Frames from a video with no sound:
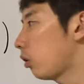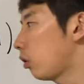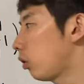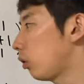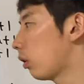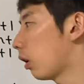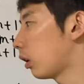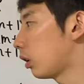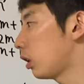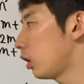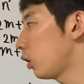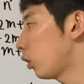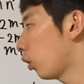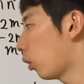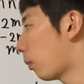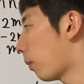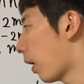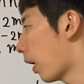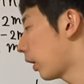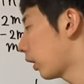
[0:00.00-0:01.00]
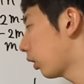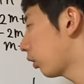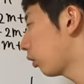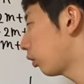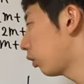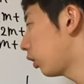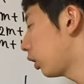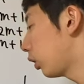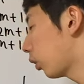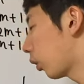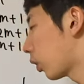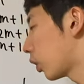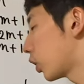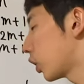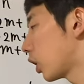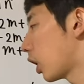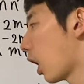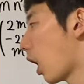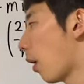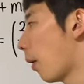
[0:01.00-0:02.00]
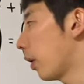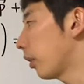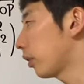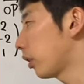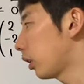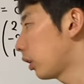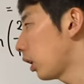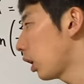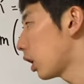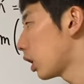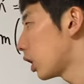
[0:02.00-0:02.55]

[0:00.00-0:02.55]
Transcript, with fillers: 数は2とマイナス2と1で合わせて